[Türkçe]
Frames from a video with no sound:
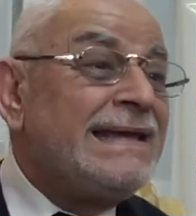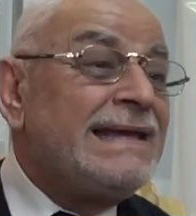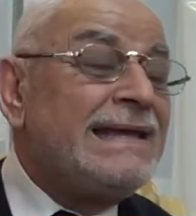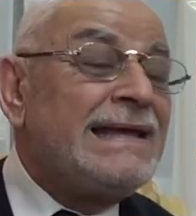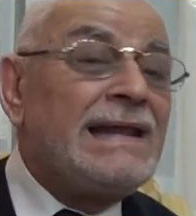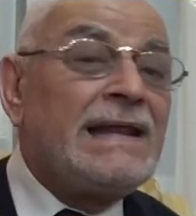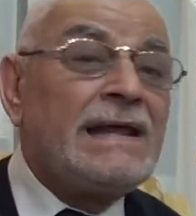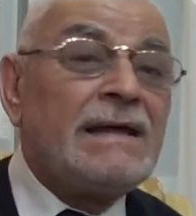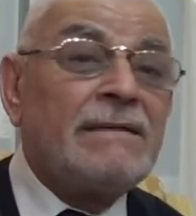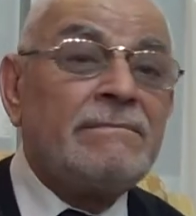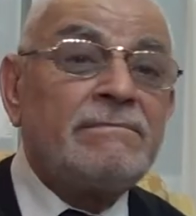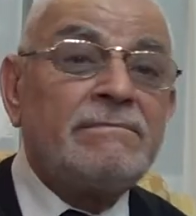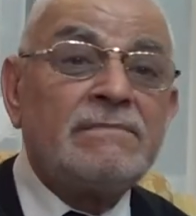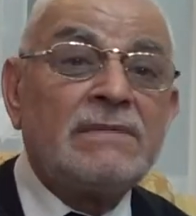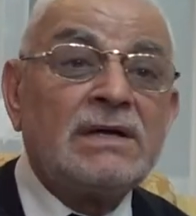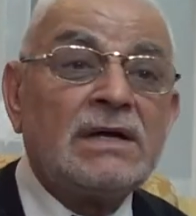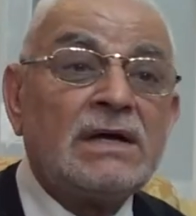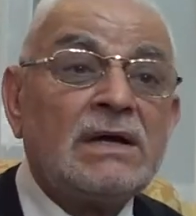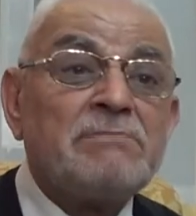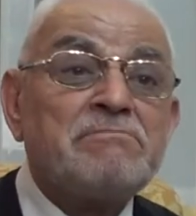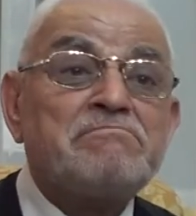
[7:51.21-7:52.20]
İlim
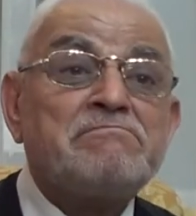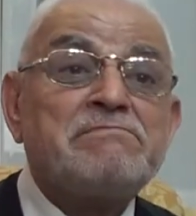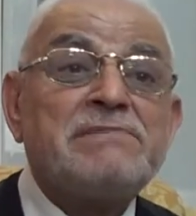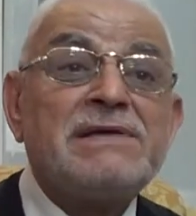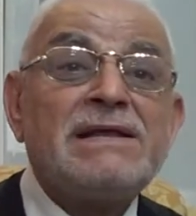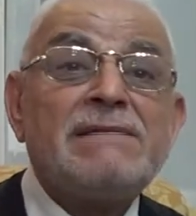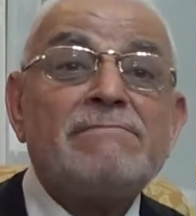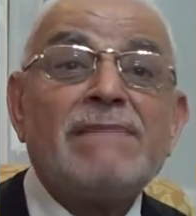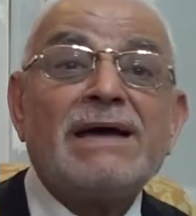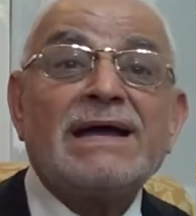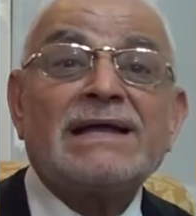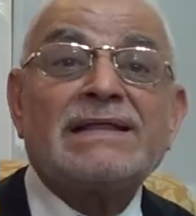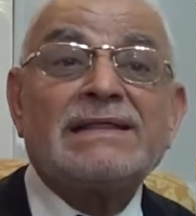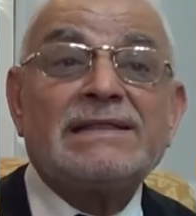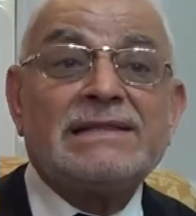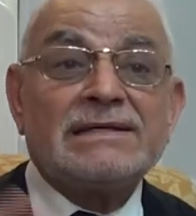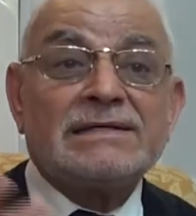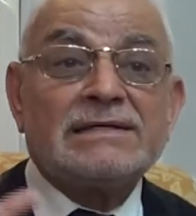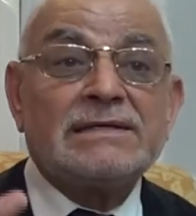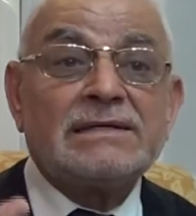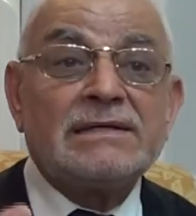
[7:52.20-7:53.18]

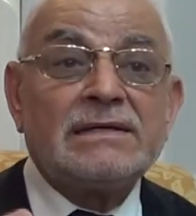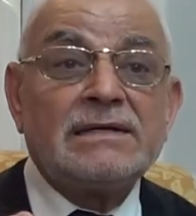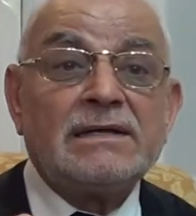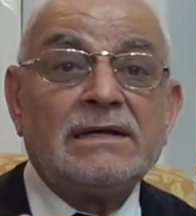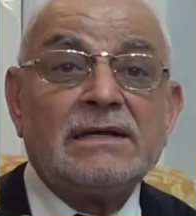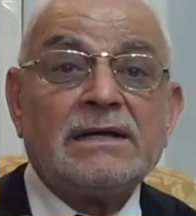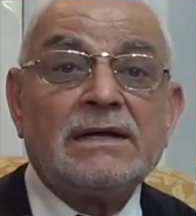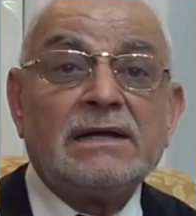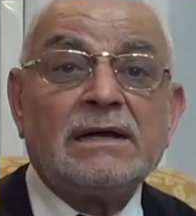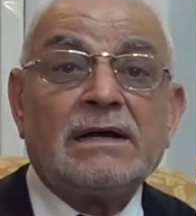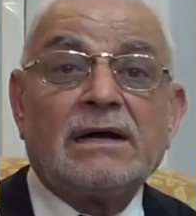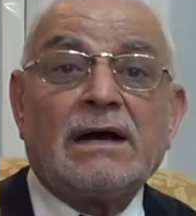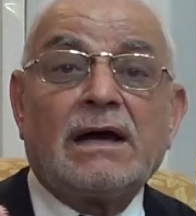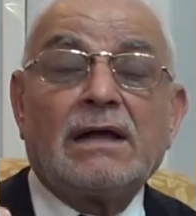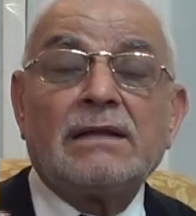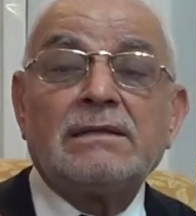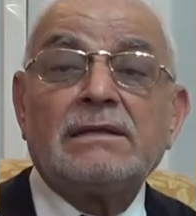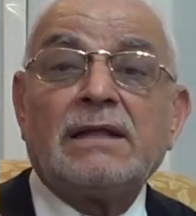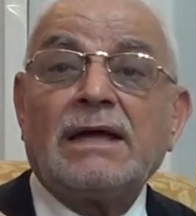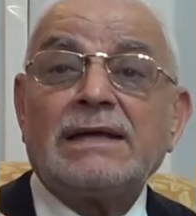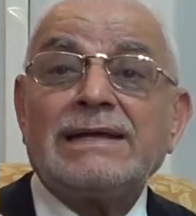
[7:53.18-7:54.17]
bilmektir.
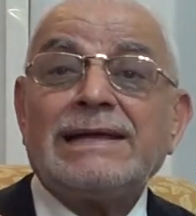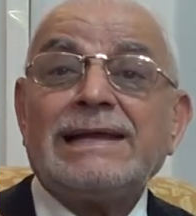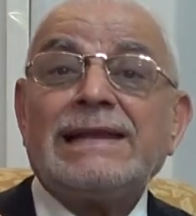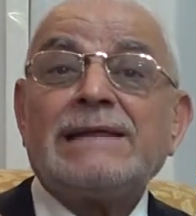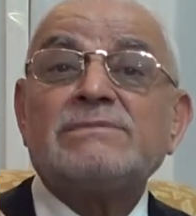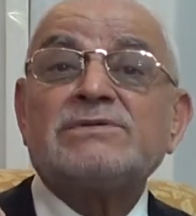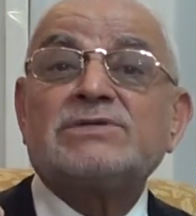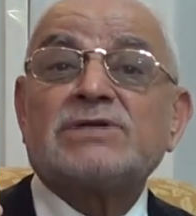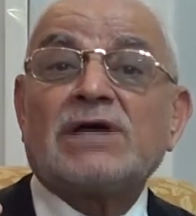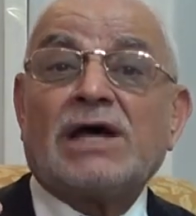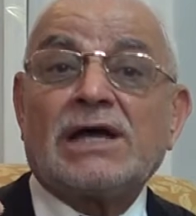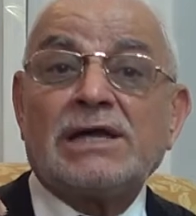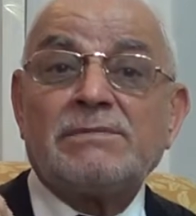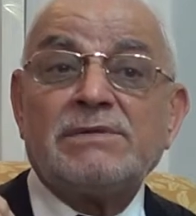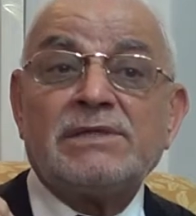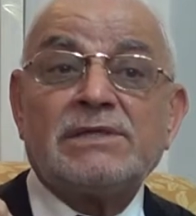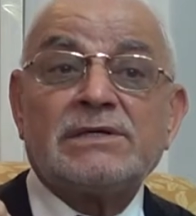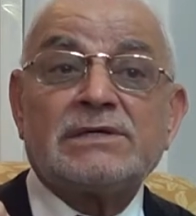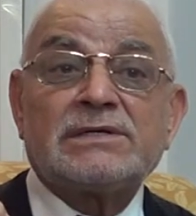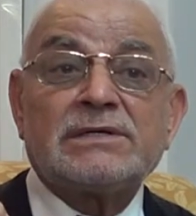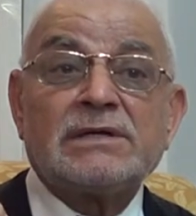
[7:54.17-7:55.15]
Allah ilim
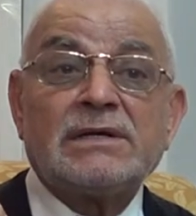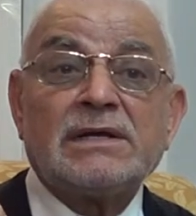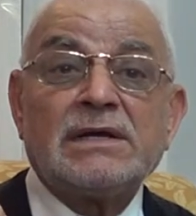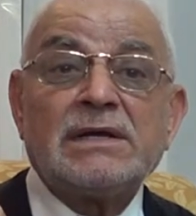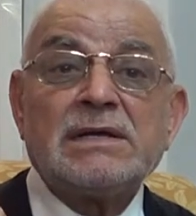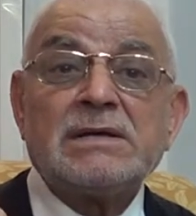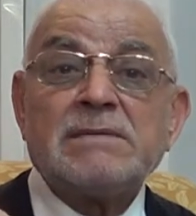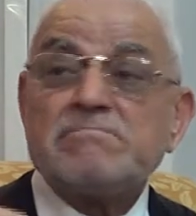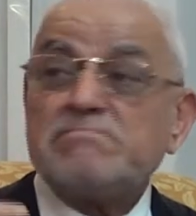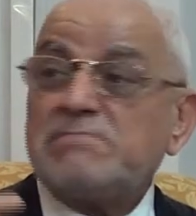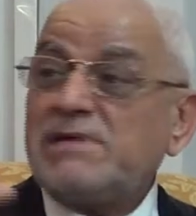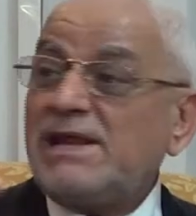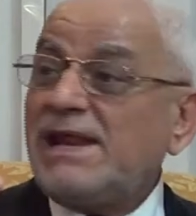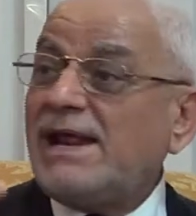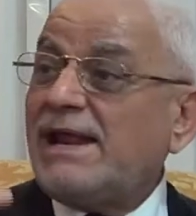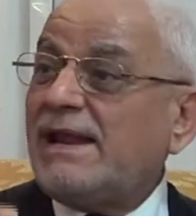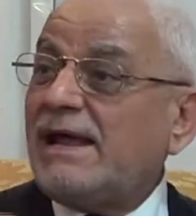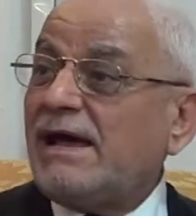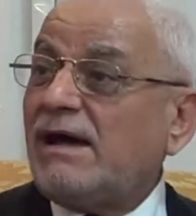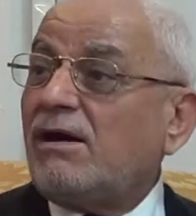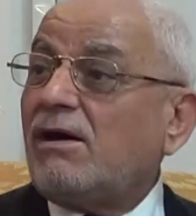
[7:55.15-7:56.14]
sahibidir.
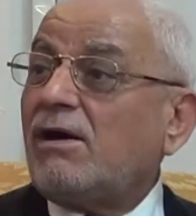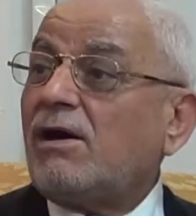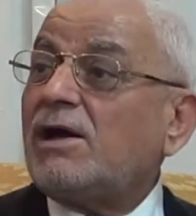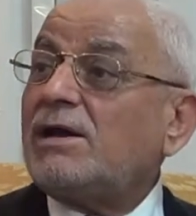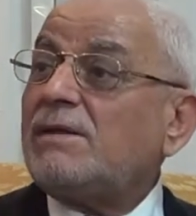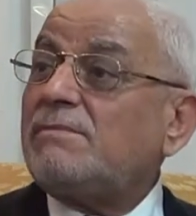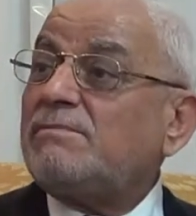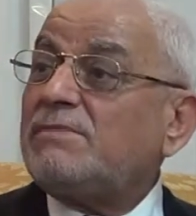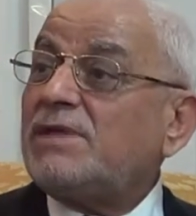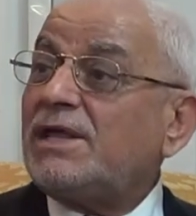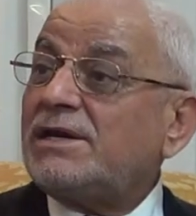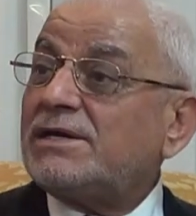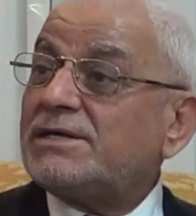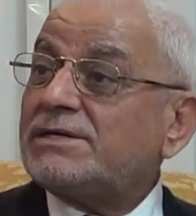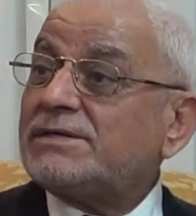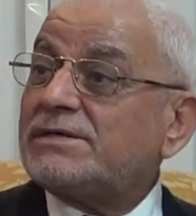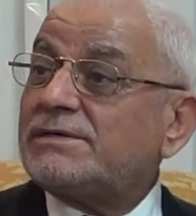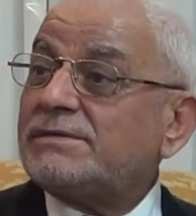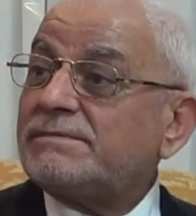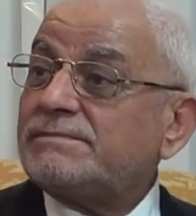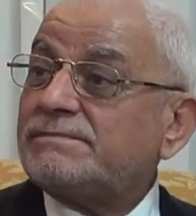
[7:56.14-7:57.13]
Bilene alim
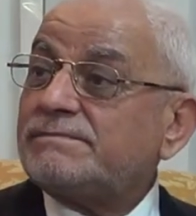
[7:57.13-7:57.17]
denir.